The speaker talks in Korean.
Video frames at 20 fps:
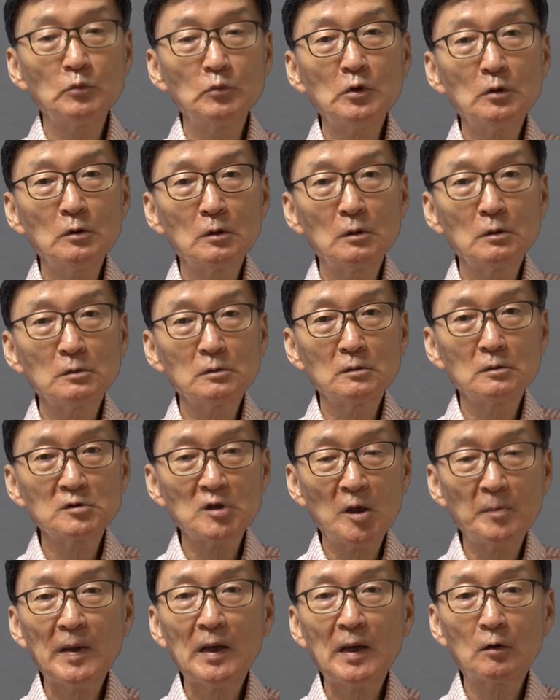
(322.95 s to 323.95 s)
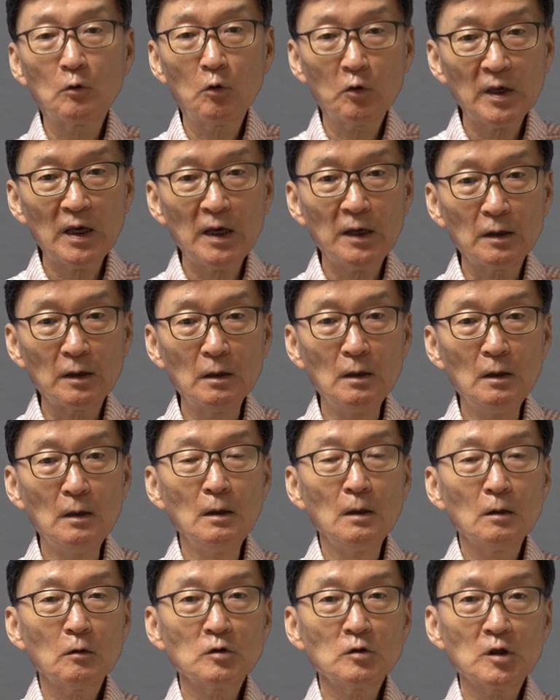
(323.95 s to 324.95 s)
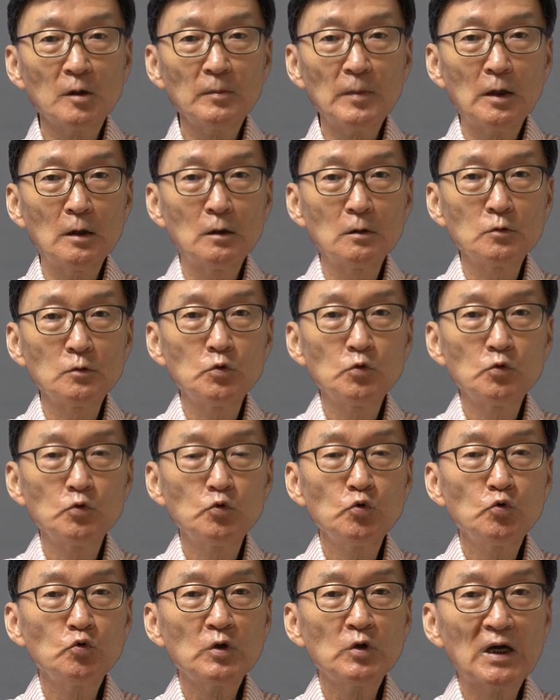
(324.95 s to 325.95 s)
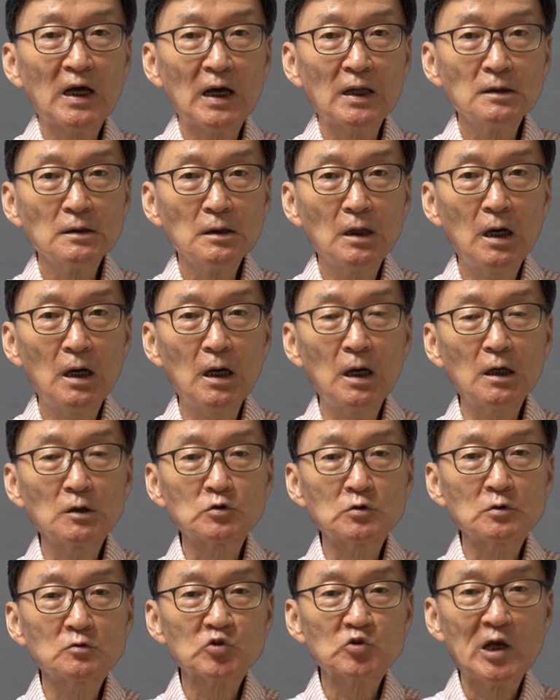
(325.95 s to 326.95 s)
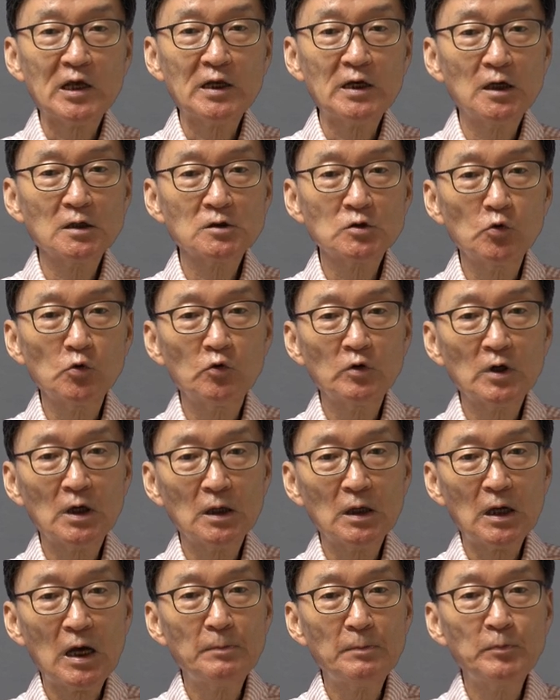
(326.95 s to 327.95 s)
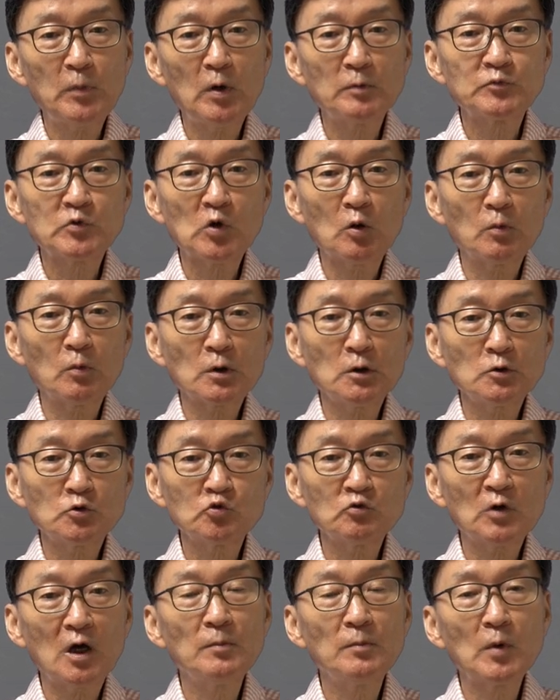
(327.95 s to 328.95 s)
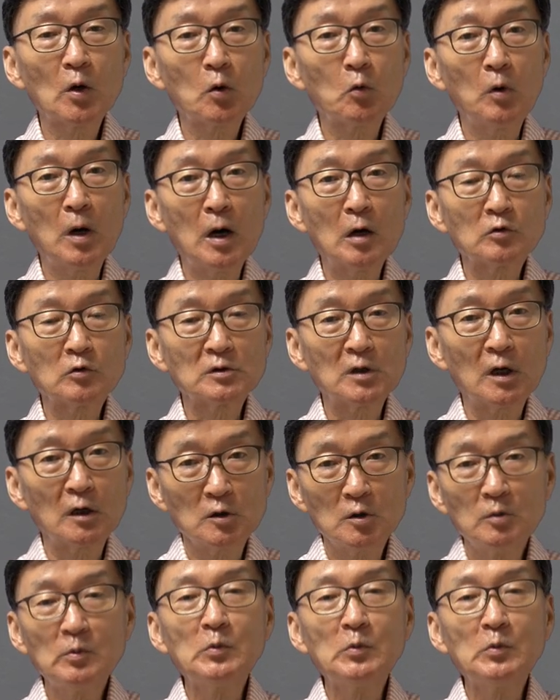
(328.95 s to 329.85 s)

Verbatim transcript: 뭐, 재팬, 오케이. 그 다음에 유일한, 아, 차이나에서 유일한 합법 정부는 중화인민공화국이다.